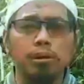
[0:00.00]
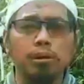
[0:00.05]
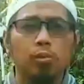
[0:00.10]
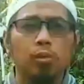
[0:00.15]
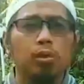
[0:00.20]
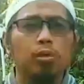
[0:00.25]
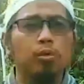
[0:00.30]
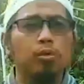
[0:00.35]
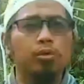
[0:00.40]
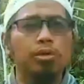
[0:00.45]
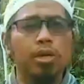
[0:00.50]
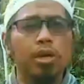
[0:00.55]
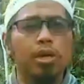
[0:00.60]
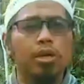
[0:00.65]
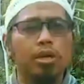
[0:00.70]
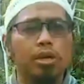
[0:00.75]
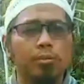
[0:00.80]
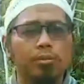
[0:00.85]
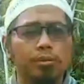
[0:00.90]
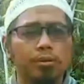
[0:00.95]

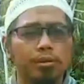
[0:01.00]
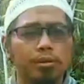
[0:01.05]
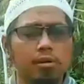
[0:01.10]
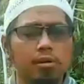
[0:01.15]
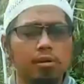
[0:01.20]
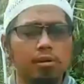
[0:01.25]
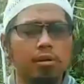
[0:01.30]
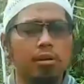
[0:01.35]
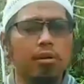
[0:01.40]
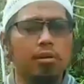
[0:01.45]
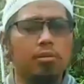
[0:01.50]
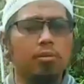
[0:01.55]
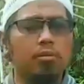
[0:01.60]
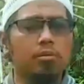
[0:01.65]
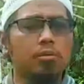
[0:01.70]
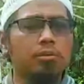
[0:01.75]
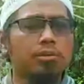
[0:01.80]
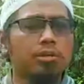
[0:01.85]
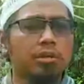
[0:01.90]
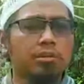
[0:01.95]
ودنيانا بذكراه
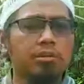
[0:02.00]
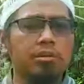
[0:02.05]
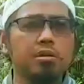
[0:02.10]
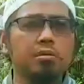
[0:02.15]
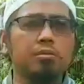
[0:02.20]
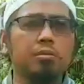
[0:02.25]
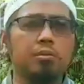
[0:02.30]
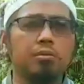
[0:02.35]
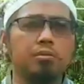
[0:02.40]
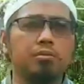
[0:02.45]
tatibu